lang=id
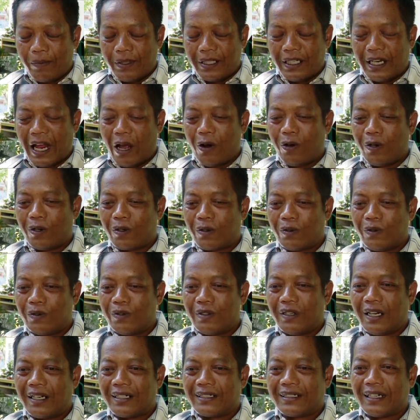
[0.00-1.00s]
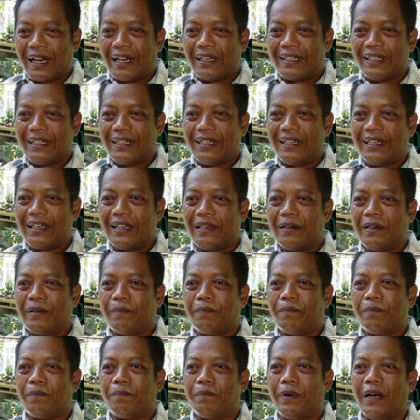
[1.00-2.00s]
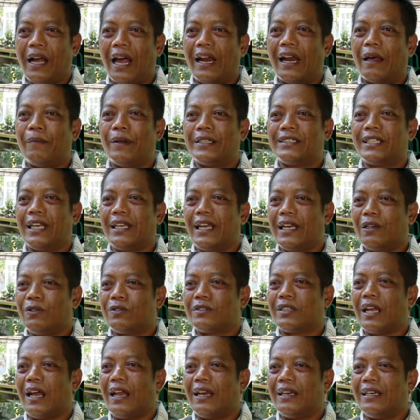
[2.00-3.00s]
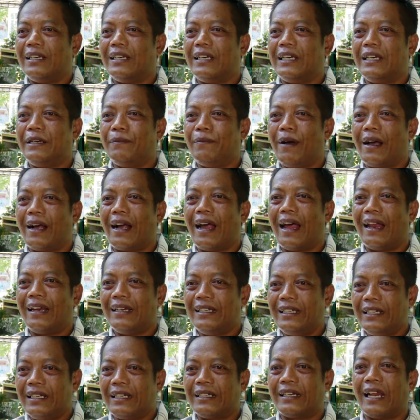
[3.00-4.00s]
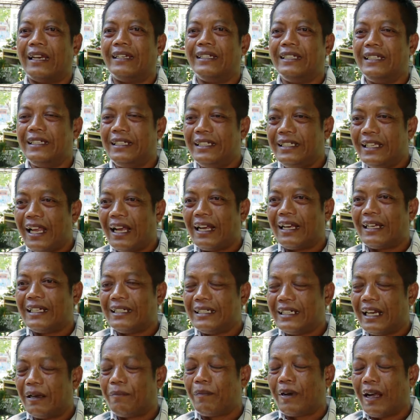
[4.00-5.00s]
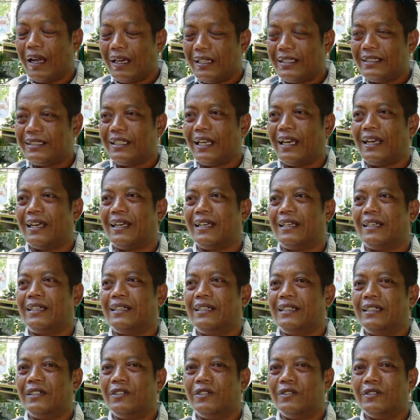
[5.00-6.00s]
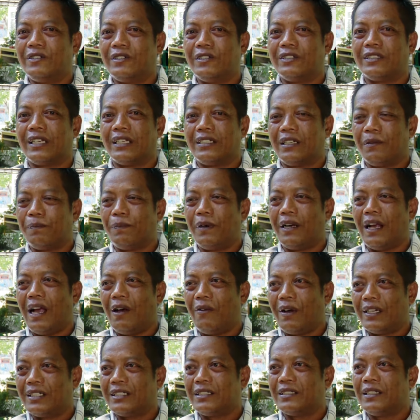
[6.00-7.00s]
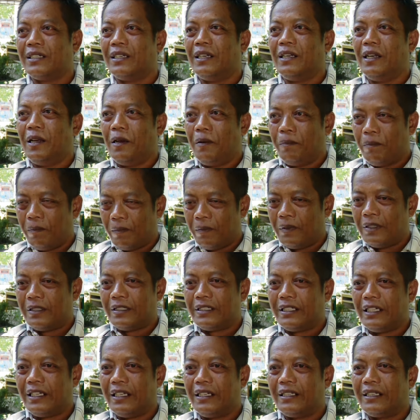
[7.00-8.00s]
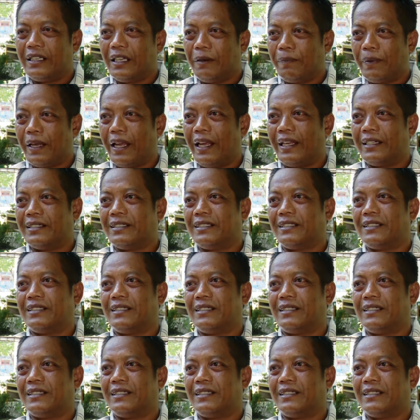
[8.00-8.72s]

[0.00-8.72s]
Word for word: mendaur ulang dari pengalaman saya udah lima kali dan ini yang keenam kalinya untuk jadi pengawas di TPS.